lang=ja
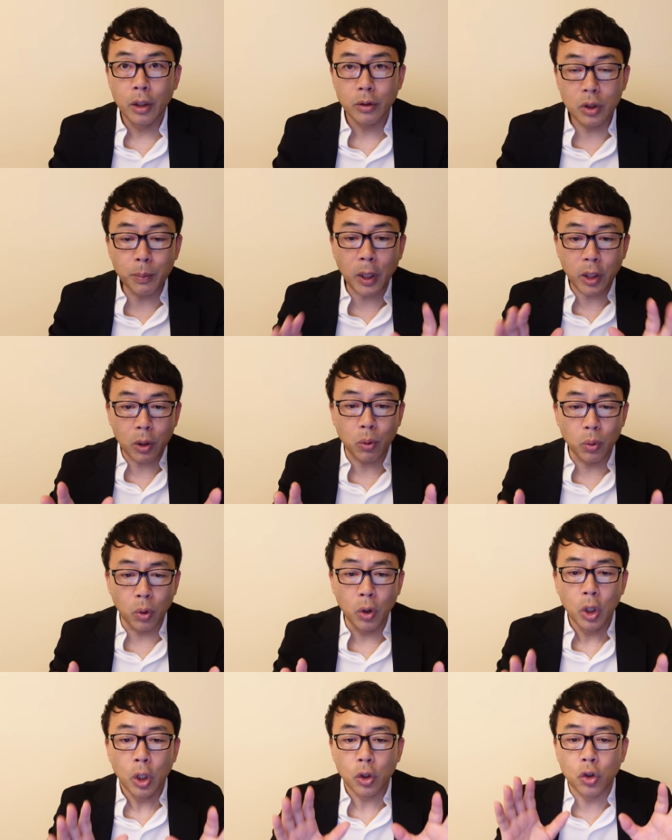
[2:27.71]
つまり、こ
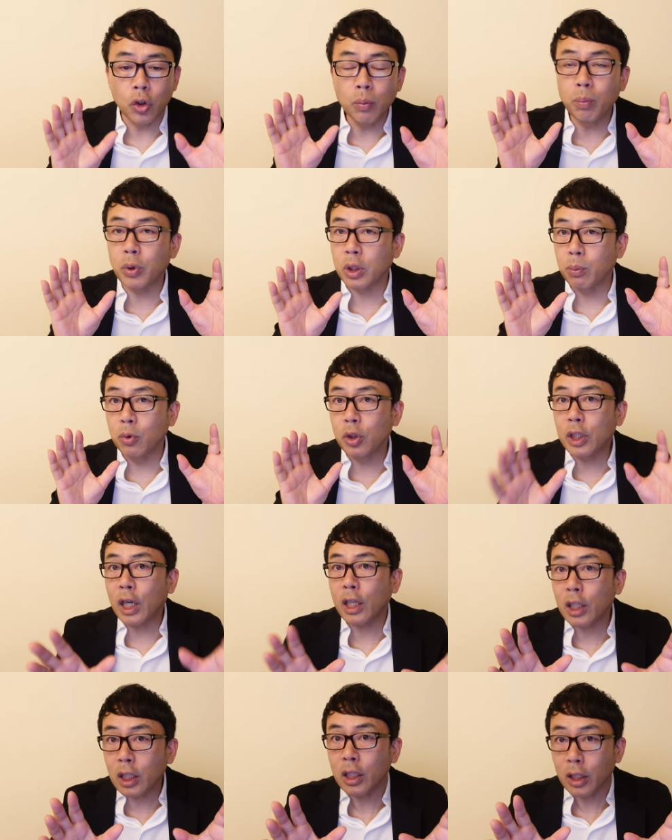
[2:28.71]
の軍部に無理
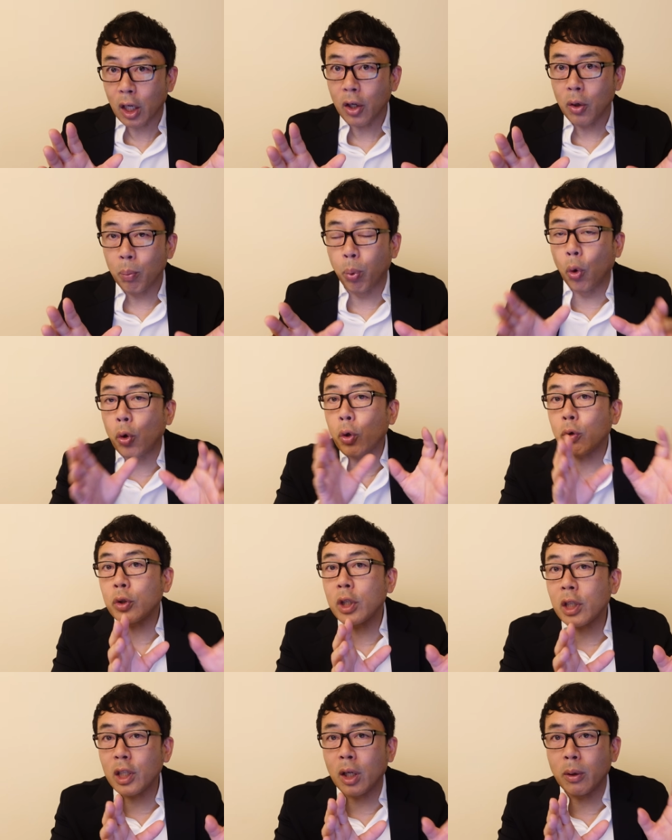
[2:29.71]
やりね、暴力
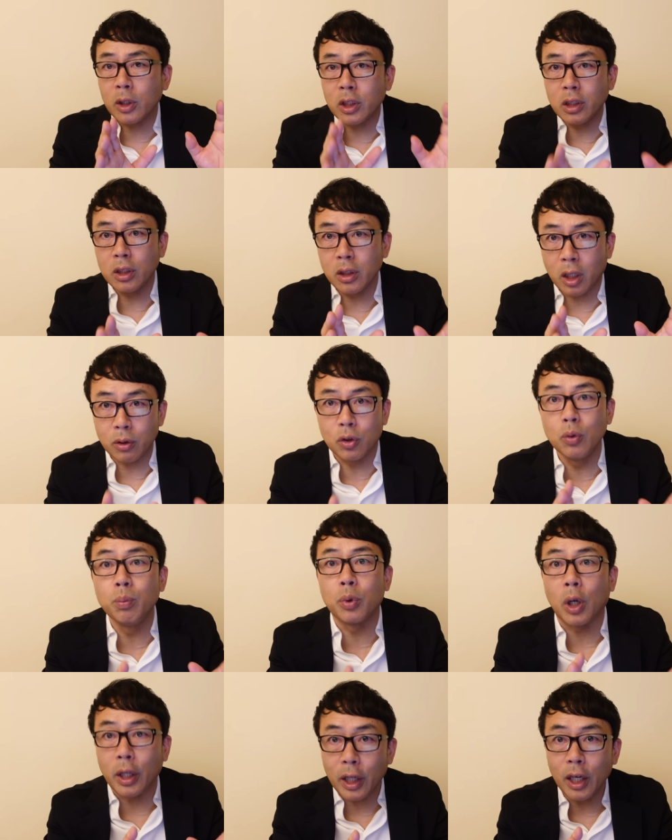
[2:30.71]
的な軍
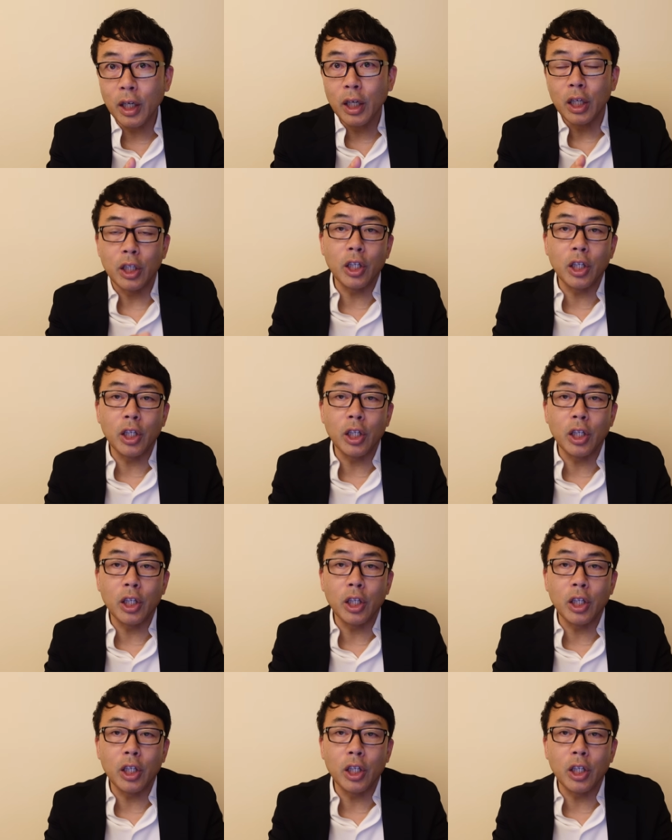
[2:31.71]
部がね、